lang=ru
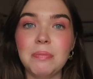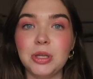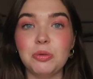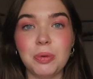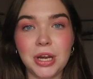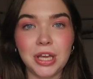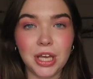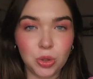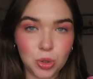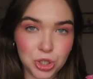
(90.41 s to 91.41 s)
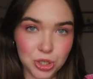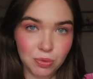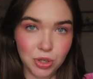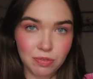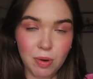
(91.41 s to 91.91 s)
поэтому про них я тоже
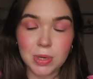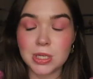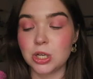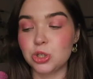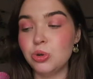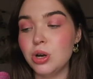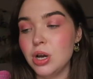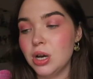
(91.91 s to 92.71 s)
сегодня вам расскажу,